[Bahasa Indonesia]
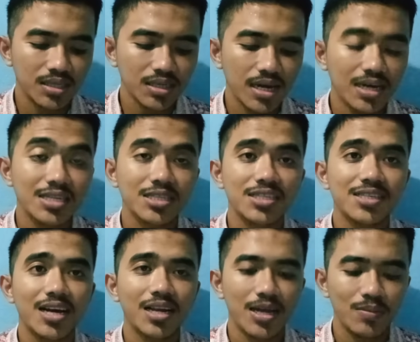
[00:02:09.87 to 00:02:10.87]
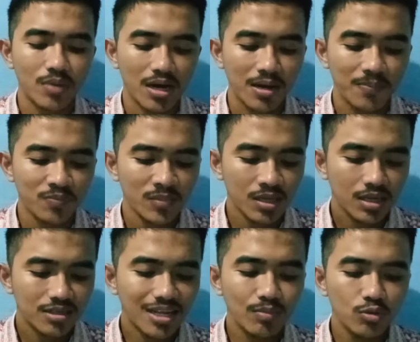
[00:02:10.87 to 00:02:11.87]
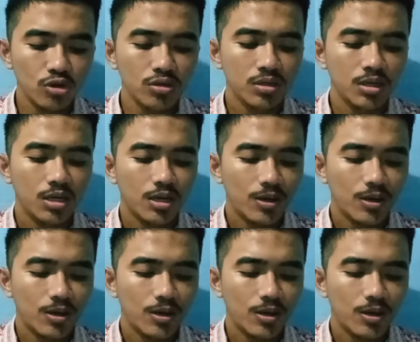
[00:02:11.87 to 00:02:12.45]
tengah sejak lama. Namun,